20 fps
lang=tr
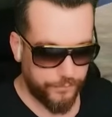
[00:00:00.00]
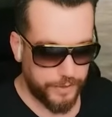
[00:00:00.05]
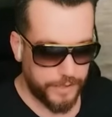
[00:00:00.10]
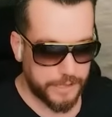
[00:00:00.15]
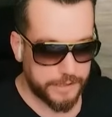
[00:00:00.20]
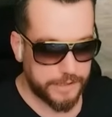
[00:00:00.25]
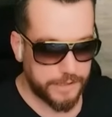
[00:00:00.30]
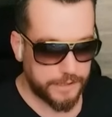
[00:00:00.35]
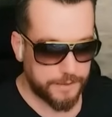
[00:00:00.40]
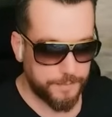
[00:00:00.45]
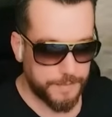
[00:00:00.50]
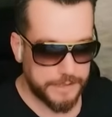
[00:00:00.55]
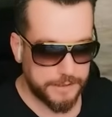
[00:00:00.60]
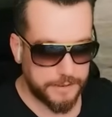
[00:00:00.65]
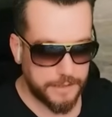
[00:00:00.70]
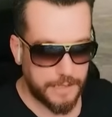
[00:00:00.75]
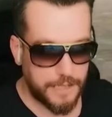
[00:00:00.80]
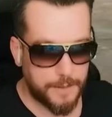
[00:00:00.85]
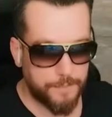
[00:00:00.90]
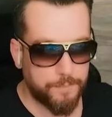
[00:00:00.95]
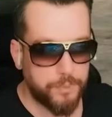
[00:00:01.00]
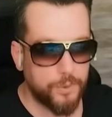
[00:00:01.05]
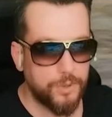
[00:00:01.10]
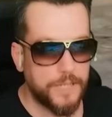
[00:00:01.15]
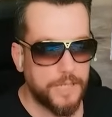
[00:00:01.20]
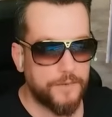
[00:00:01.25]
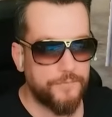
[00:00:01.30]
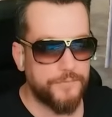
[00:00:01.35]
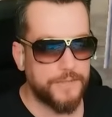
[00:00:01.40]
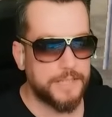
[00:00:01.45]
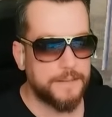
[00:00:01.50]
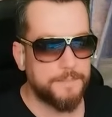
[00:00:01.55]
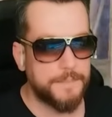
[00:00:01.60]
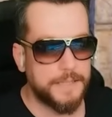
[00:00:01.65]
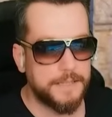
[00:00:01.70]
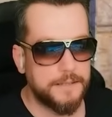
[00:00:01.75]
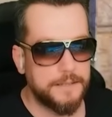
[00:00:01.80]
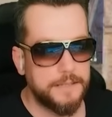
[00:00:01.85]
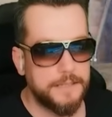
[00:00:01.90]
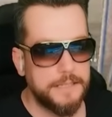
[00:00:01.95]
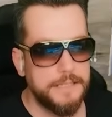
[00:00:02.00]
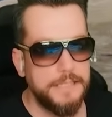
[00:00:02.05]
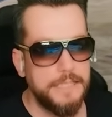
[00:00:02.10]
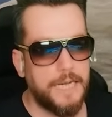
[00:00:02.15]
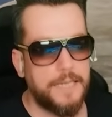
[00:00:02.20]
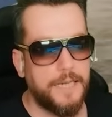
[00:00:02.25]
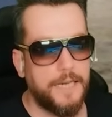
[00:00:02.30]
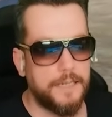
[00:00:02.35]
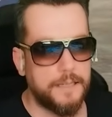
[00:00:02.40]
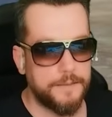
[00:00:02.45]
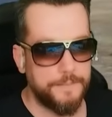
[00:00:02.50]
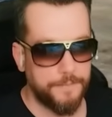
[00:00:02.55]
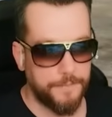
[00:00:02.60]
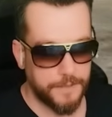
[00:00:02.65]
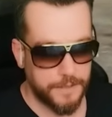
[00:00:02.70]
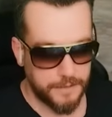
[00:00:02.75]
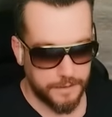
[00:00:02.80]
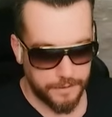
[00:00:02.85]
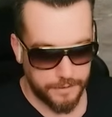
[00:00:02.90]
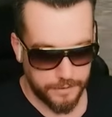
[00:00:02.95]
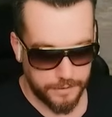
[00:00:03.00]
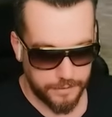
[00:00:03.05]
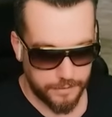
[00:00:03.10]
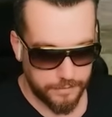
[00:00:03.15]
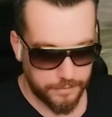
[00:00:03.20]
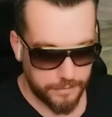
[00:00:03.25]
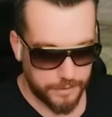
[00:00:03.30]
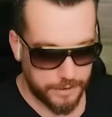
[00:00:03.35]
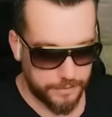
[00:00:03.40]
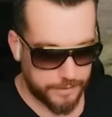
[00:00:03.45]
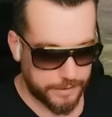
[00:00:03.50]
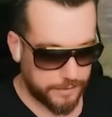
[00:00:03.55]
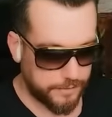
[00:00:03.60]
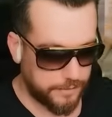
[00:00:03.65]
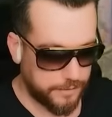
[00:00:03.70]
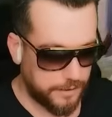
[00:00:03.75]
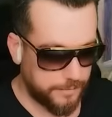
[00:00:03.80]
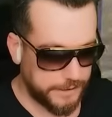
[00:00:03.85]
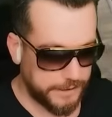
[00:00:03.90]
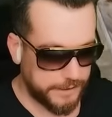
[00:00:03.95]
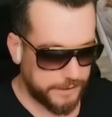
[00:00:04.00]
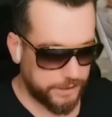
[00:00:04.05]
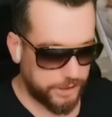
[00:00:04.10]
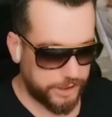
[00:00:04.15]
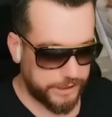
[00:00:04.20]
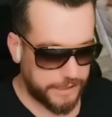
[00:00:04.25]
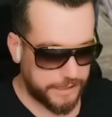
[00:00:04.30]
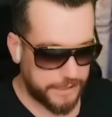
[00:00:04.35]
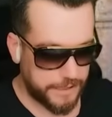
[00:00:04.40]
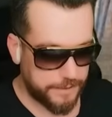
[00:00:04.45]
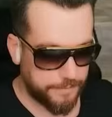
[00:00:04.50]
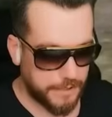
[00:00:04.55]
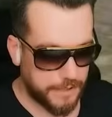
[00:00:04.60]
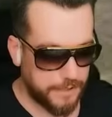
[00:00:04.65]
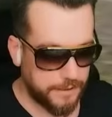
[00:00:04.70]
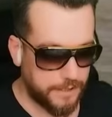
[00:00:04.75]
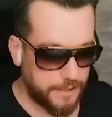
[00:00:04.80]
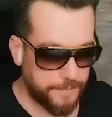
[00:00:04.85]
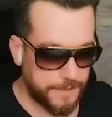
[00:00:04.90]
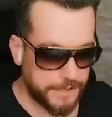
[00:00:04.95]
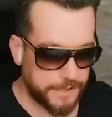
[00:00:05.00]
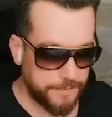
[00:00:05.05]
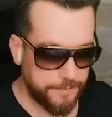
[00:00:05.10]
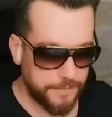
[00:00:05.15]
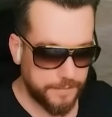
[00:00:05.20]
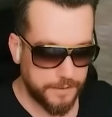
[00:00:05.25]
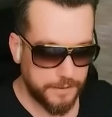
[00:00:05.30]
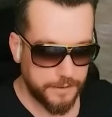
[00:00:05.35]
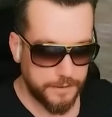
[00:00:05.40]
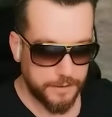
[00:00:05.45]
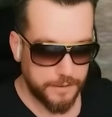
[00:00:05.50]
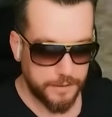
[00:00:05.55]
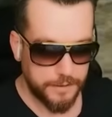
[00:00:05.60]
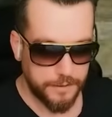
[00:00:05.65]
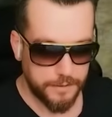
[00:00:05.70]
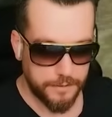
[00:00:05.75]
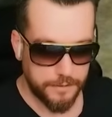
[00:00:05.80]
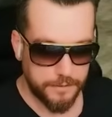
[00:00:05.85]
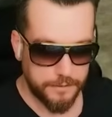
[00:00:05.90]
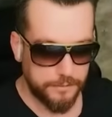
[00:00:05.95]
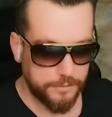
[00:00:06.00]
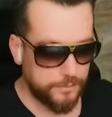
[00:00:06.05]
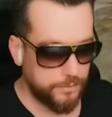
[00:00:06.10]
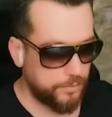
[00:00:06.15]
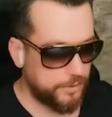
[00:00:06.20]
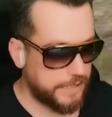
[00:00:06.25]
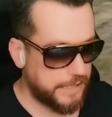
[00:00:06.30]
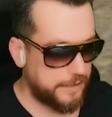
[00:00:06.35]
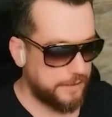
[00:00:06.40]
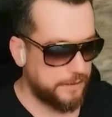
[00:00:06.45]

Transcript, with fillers: Fark etmez. Apollo etmez. Yakarım. Evet. ama girişi yakarım. Atamadım. Güzel.